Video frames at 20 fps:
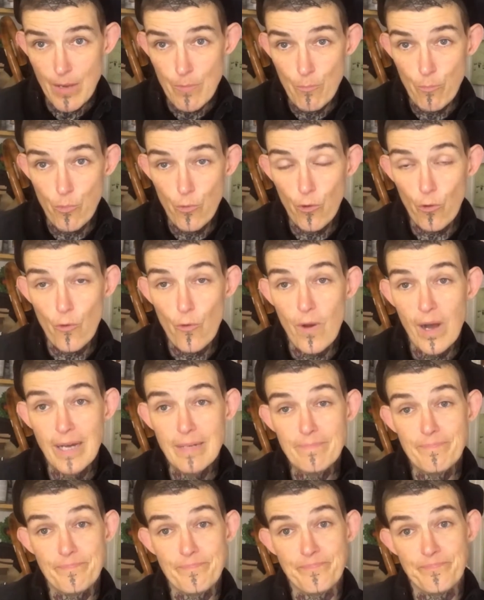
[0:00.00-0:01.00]
Pourquoi
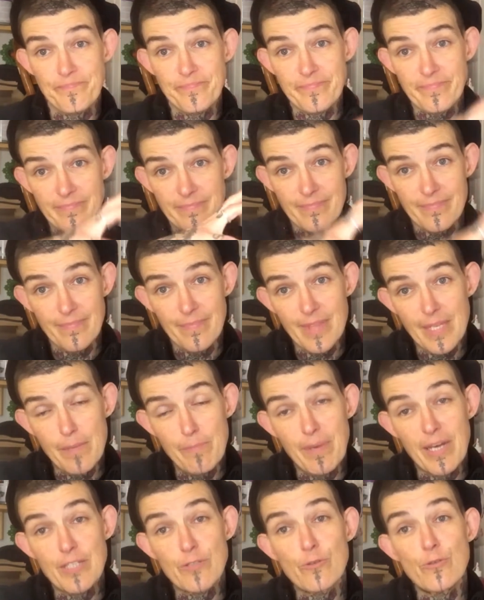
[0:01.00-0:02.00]

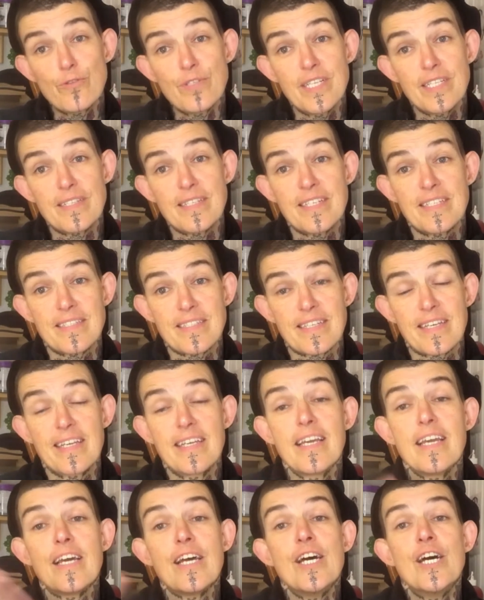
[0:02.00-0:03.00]
parce que ça s'inscrit